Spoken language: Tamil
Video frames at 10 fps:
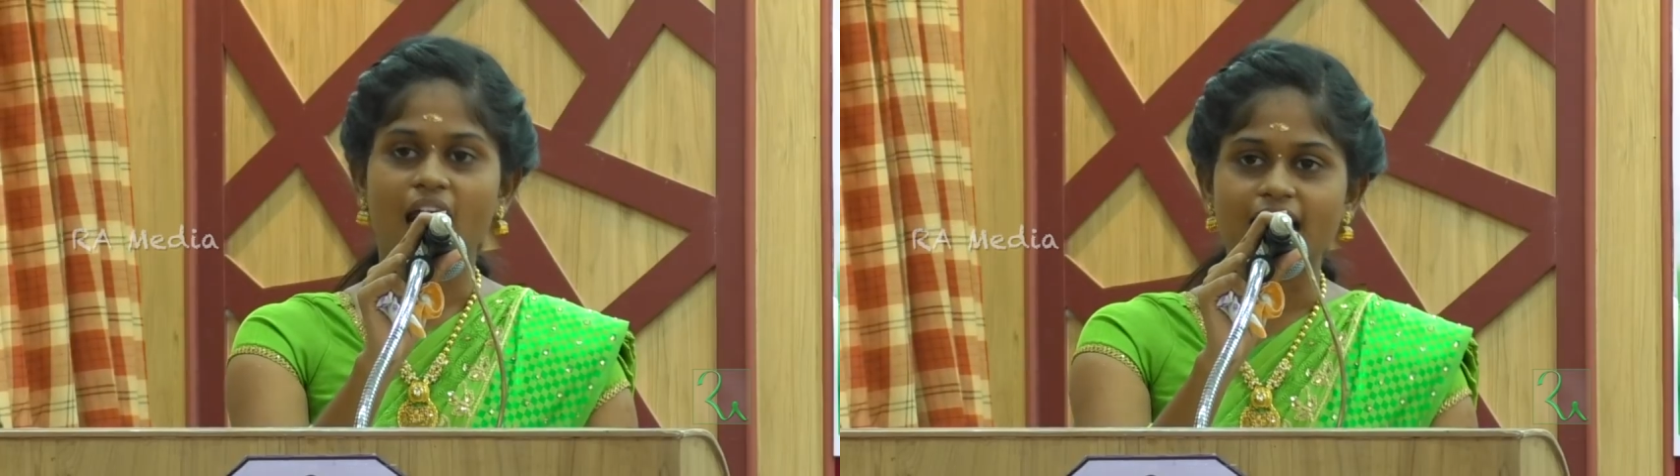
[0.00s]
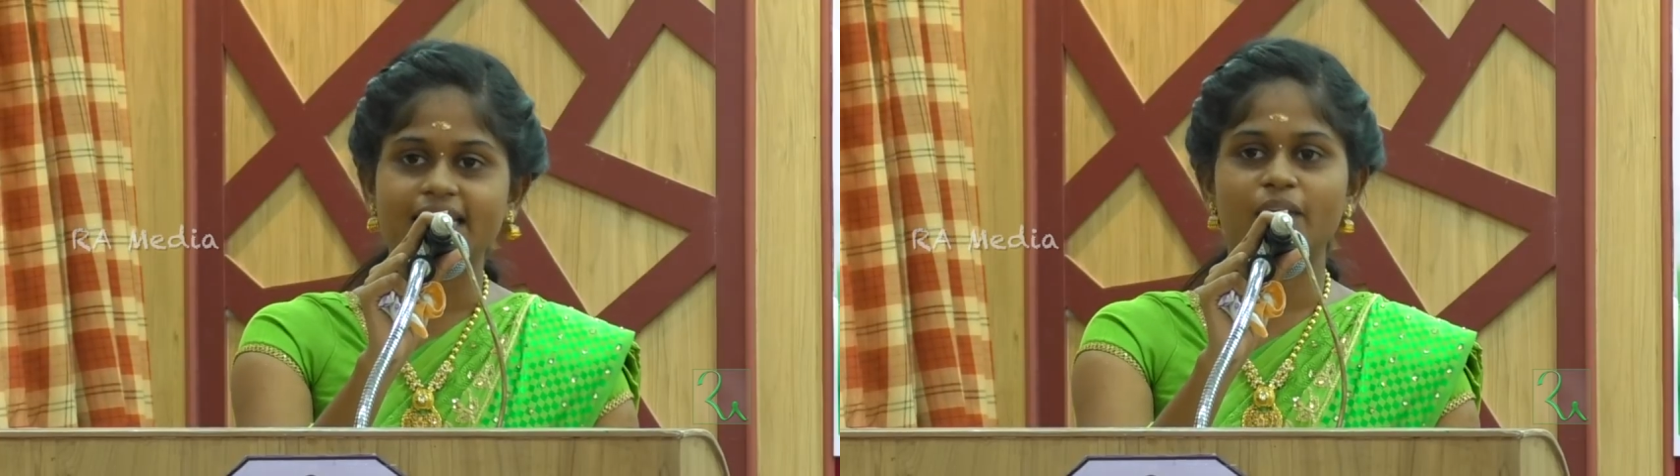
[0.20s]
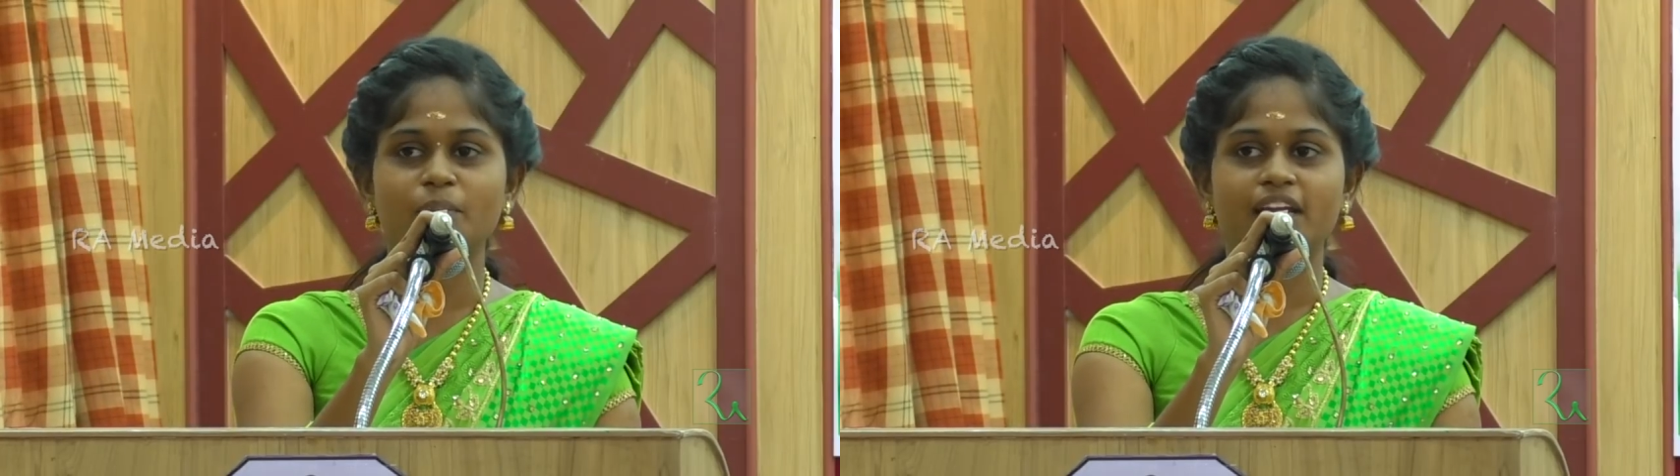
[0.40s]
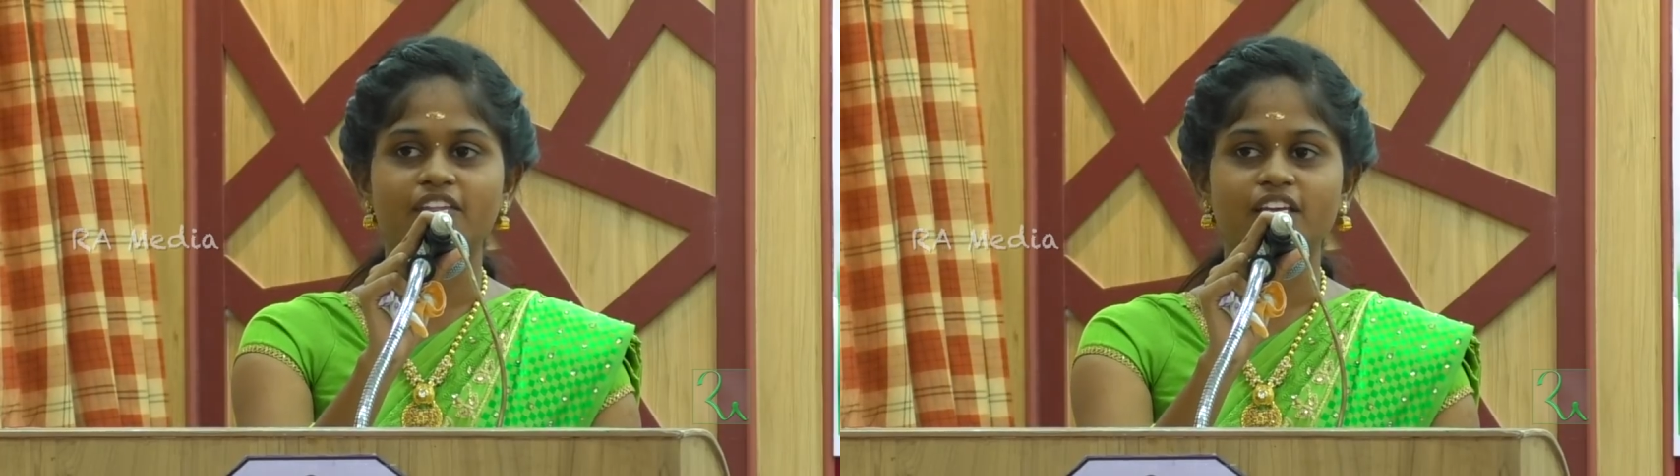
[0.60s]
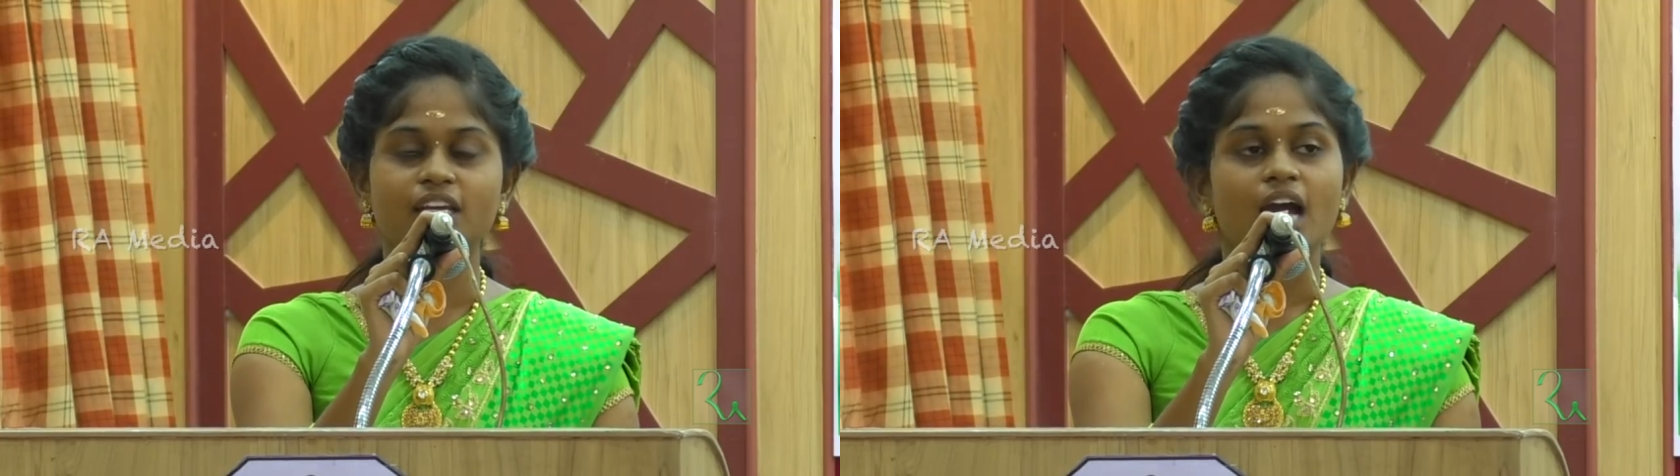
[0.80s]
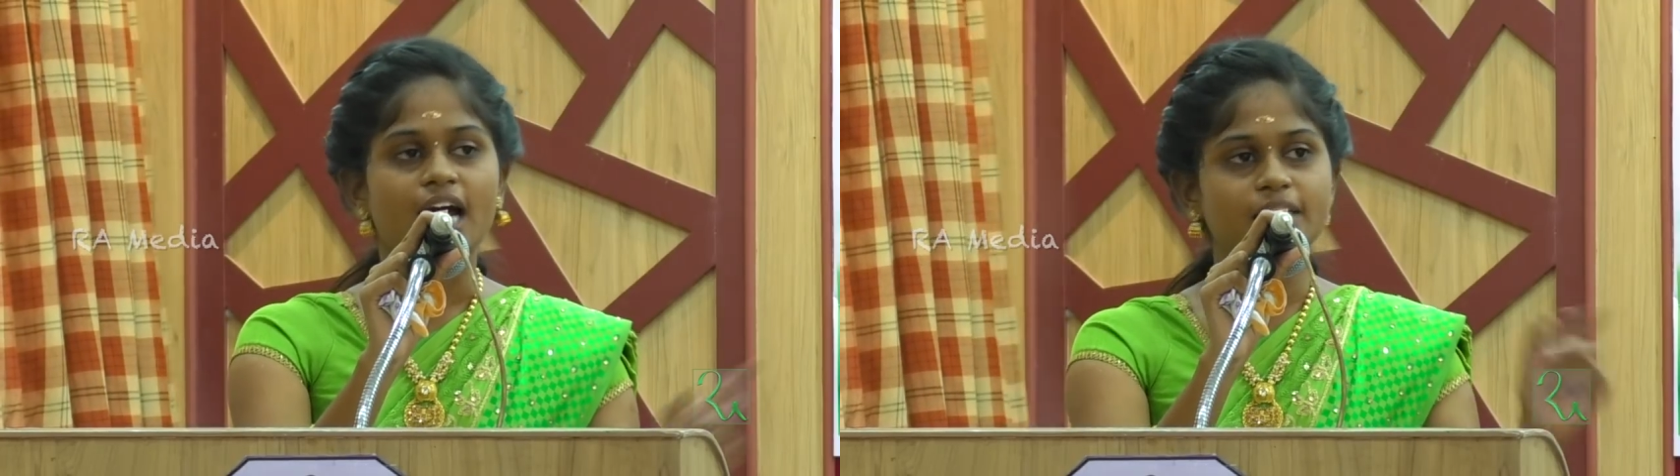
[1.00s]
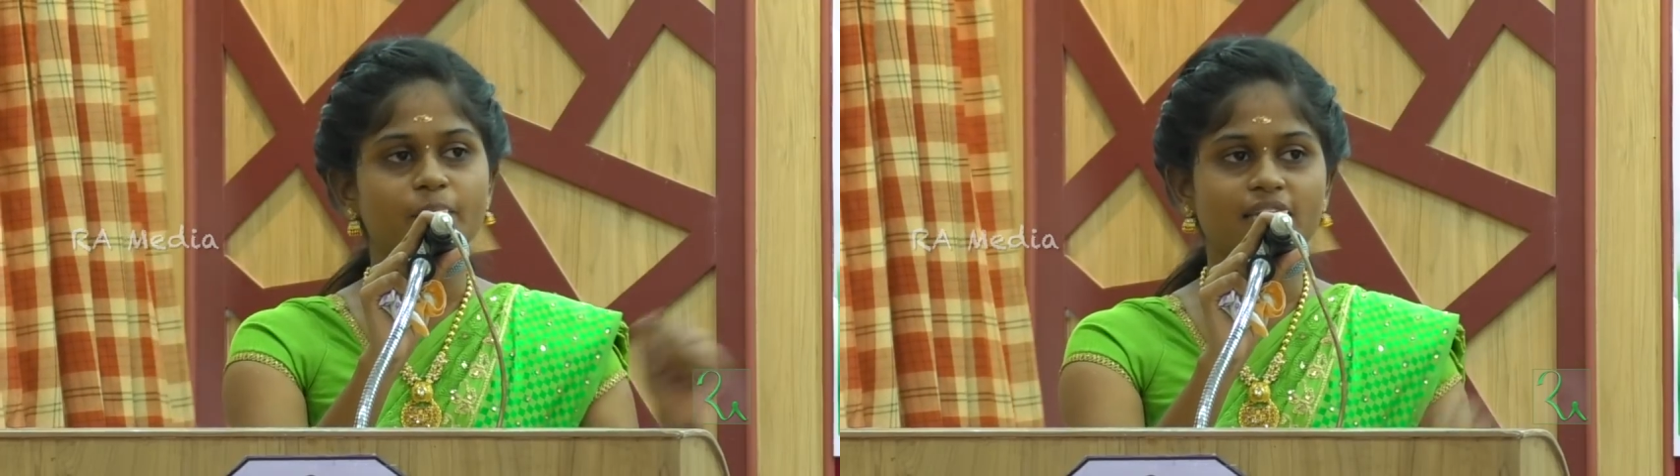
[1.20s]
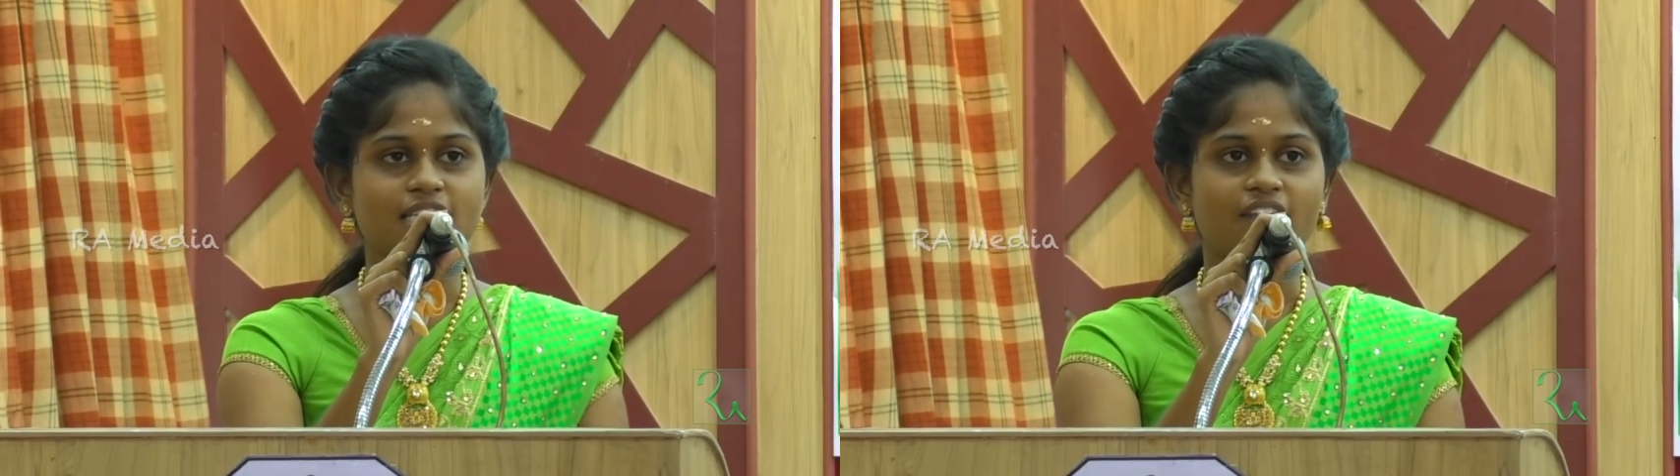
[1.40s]
அதே மனைவி அந்த
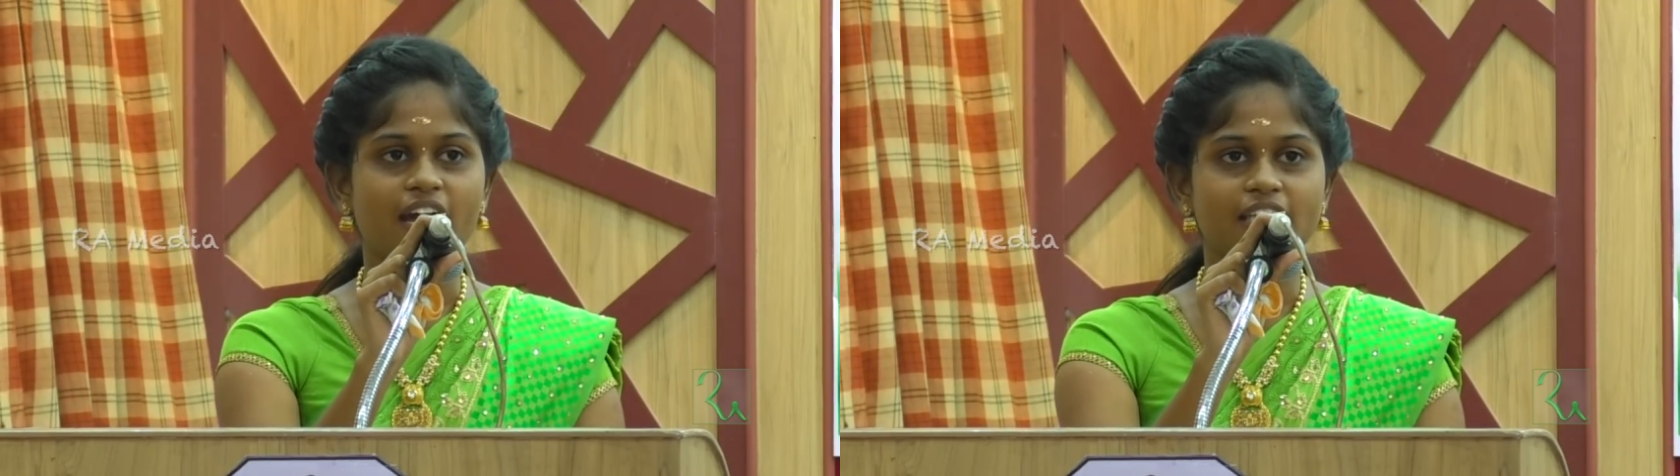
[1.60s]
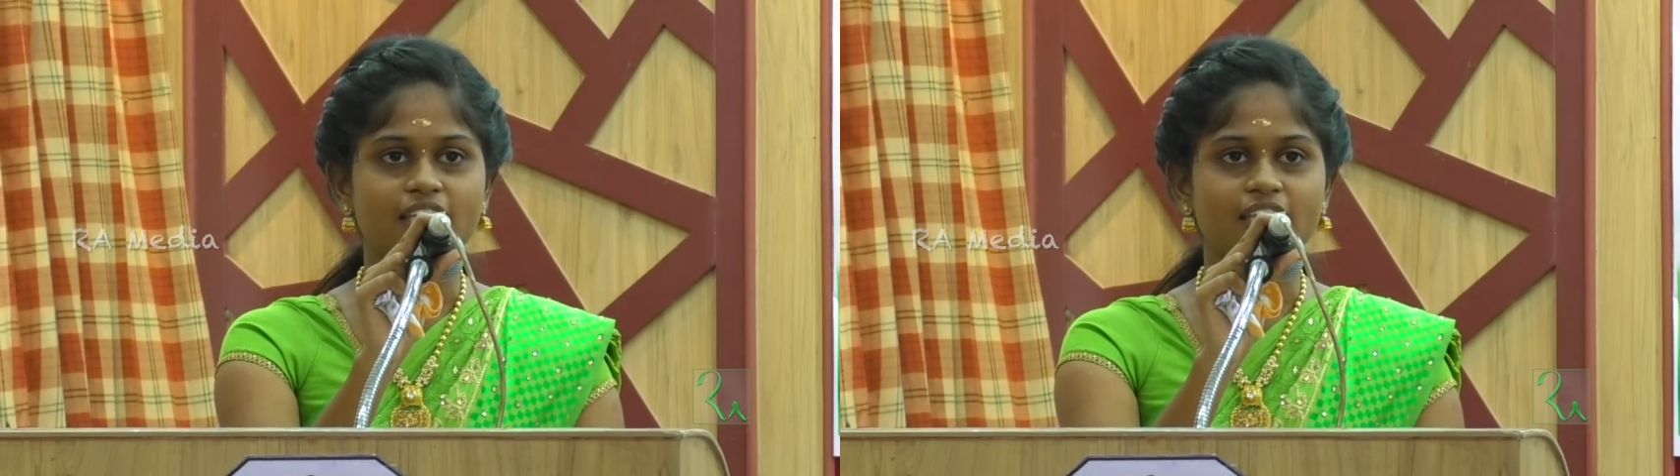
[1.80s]
பீச்சை வாங்கி